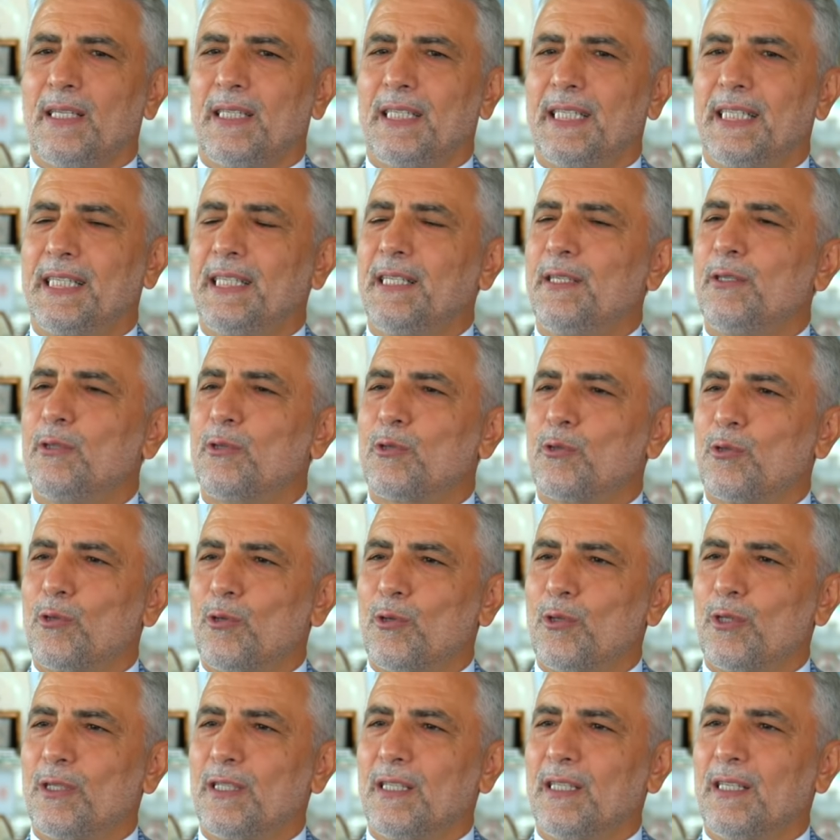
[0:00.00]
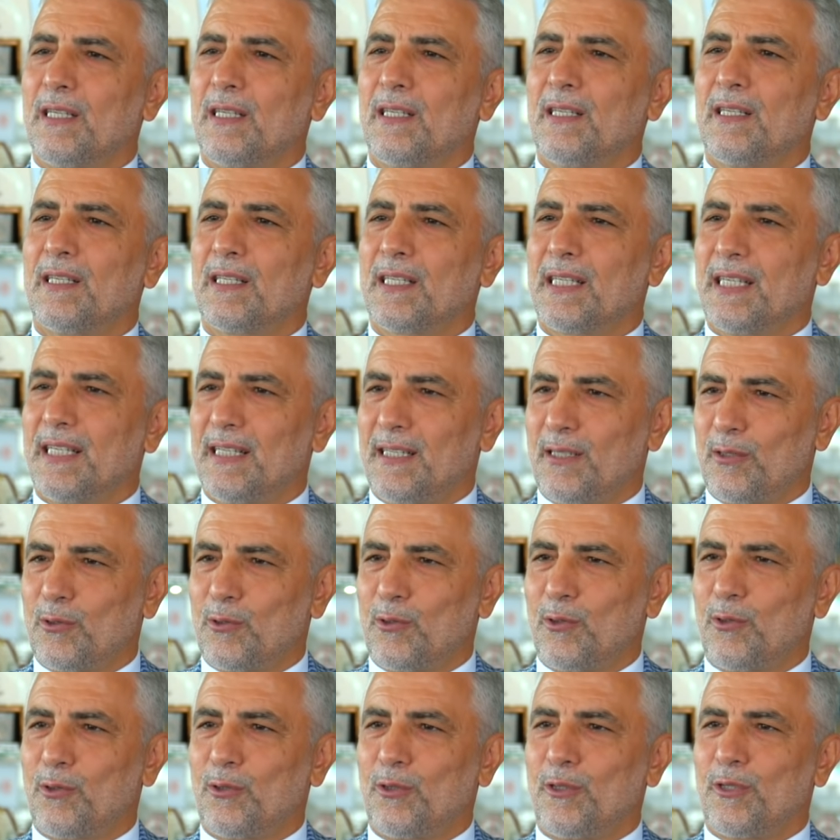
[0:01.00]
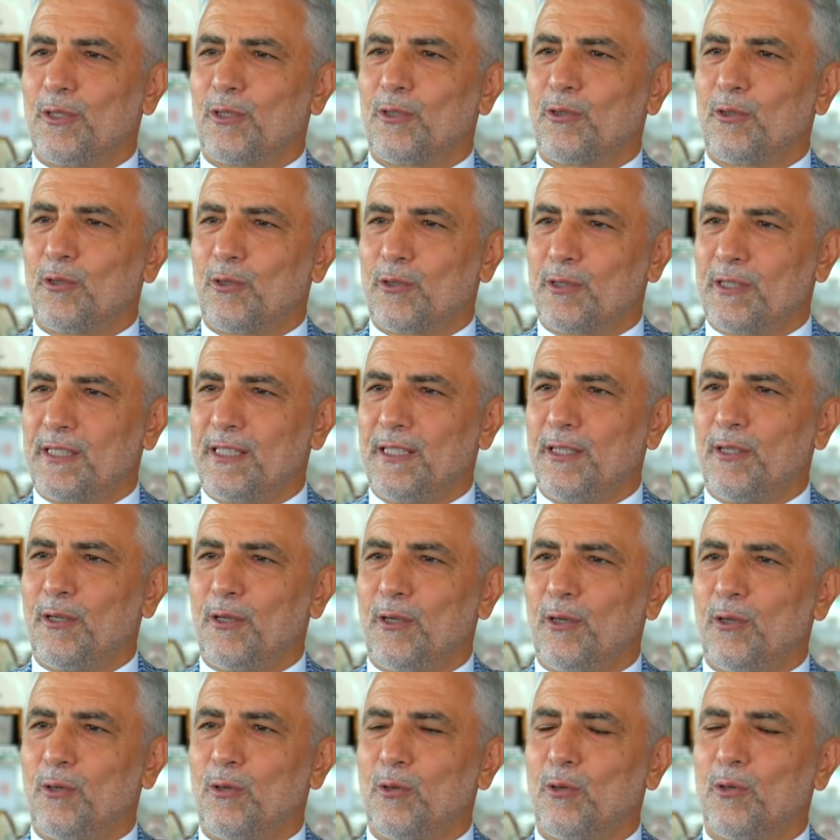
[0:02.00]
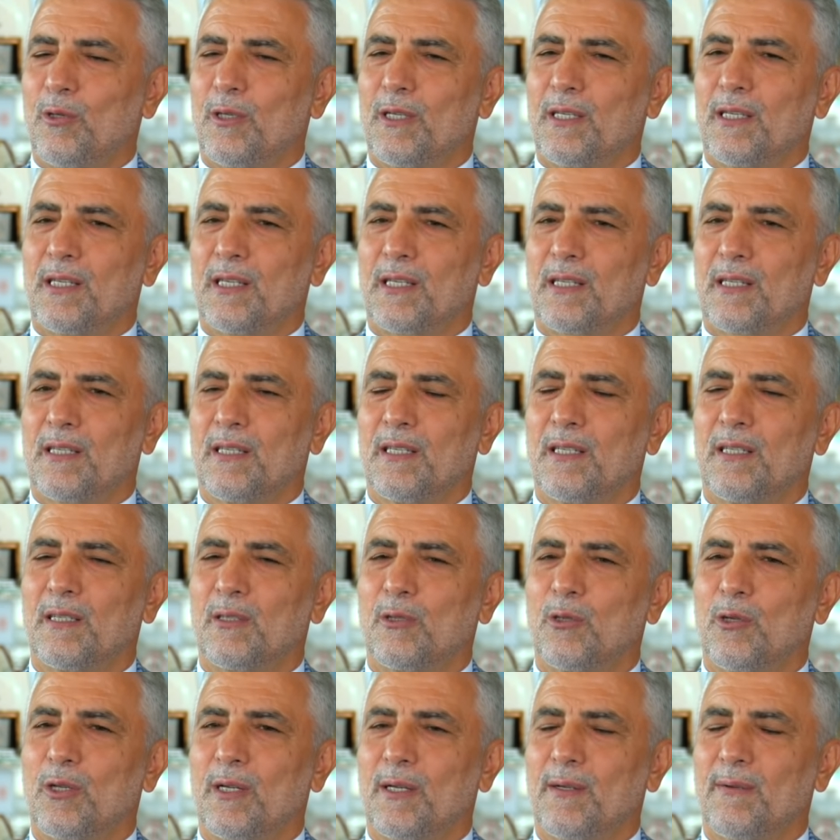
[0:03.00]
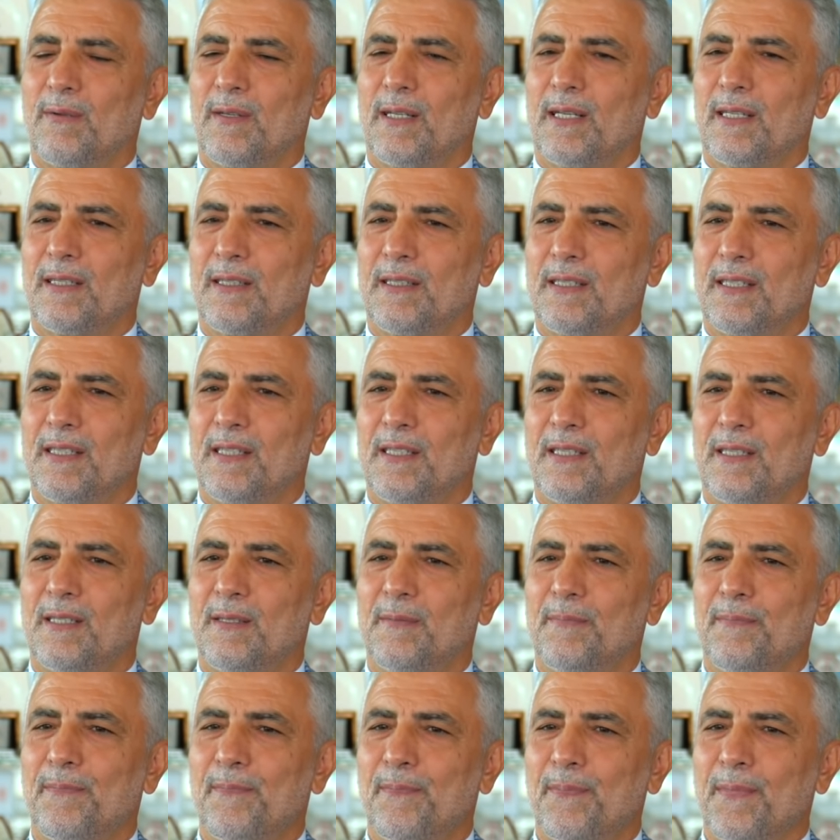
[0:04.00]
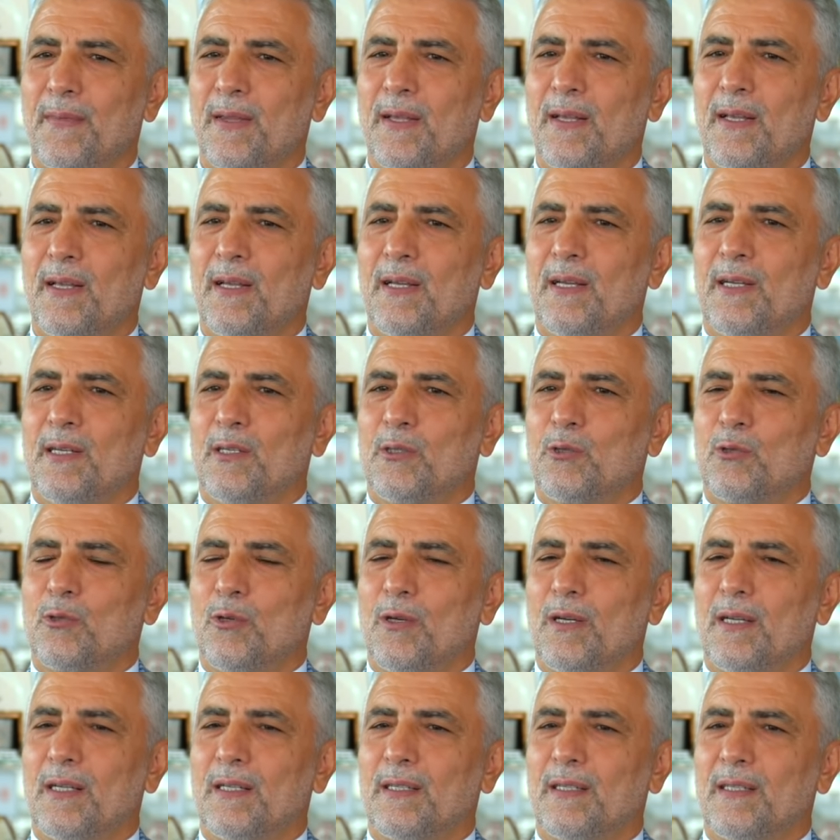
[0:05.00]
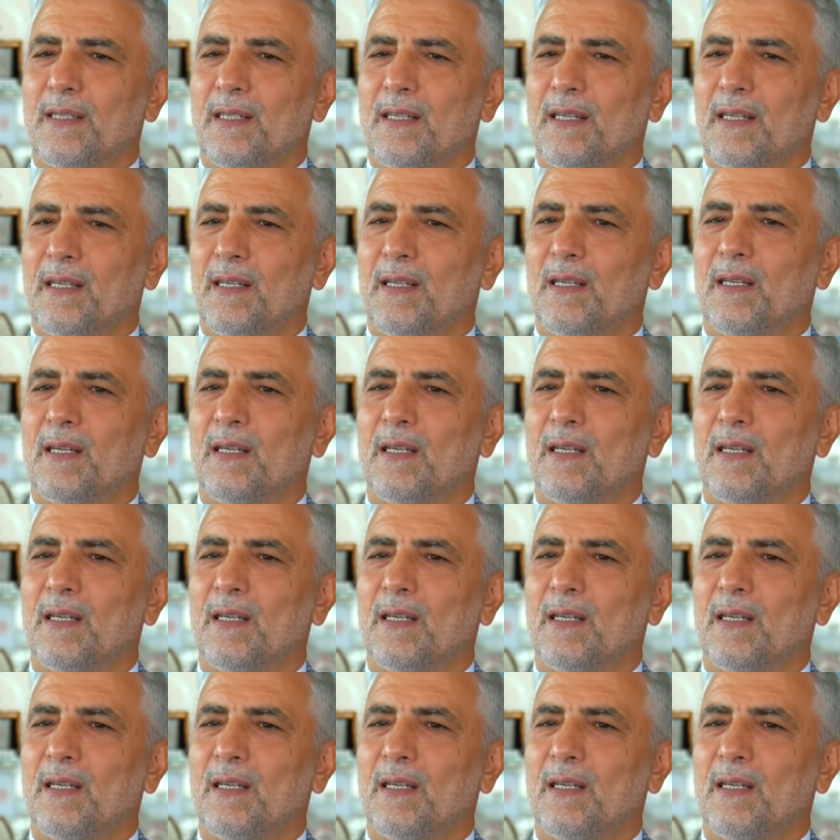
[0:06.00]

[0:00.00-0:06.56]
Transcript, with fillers: 2 yıl sonra da genel koordinatör, CEO olarak görevlendirildim. Şu anda